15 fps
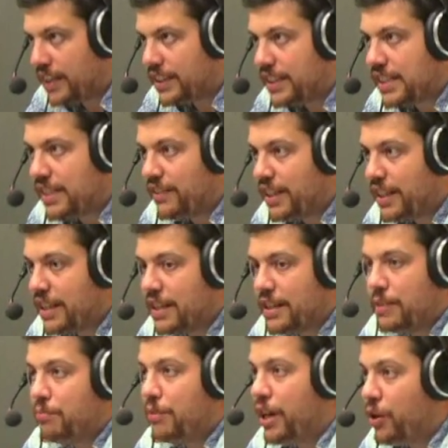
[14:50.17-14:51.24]
Голосование
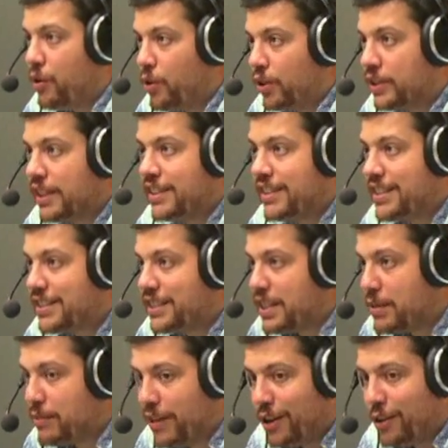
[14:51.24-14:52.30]
миллиона,
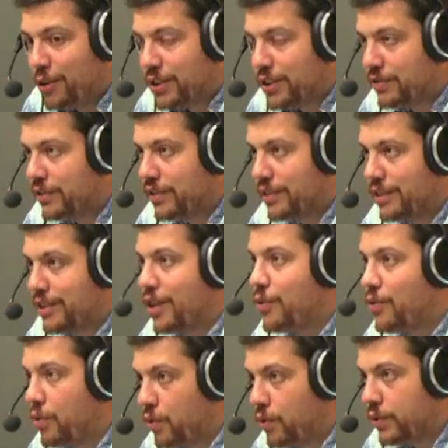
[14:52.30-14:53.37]
10 миллионов,
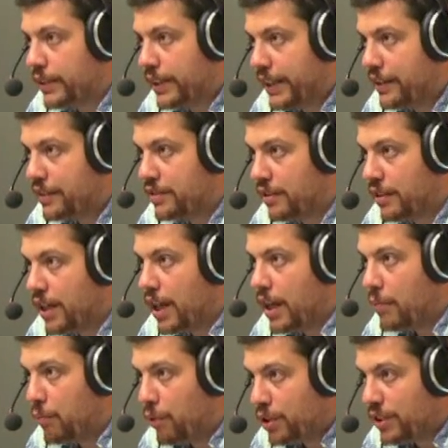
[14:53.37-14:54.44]
какого угодно количества
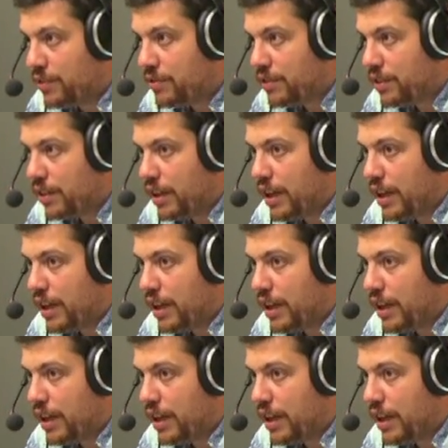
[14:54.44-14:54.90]
ботов,